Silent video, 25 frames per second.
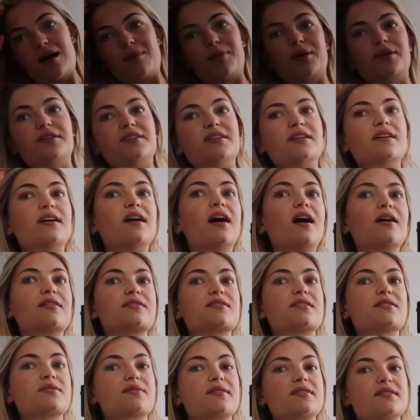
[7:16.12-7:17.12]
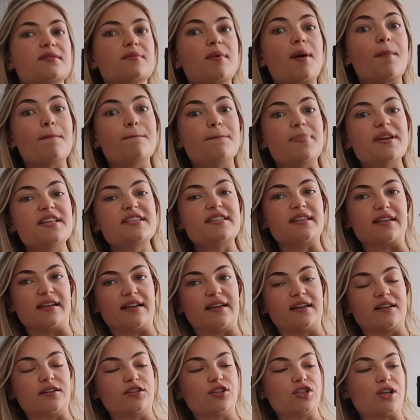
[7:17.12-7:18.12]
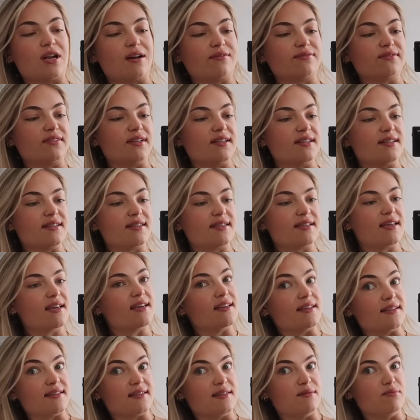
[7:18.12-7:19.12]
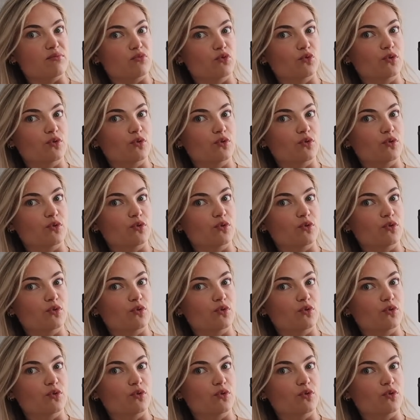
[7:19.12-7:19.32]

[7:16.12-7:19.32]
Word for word: habe heute ausnahmsweise mal ein bisschen länger geschlafen als 7